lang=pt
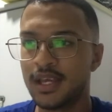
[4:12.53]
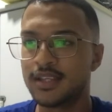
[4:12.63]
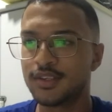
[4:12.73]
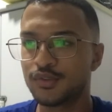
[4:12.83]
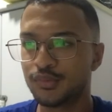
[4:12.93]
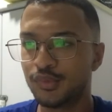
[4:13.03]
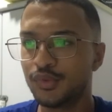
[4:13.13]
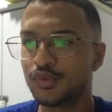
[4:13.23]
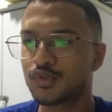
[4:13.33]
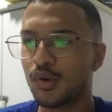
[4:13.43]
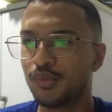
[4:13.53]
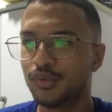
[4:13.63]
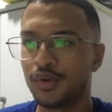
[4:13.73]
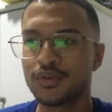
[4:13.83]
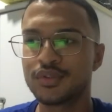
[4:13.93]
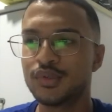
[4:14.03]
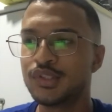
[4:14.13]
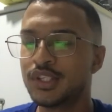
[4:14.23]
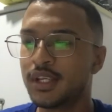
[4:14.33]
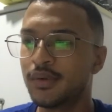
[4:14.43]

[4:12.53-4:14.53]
Seus mundos, como o nosso, giram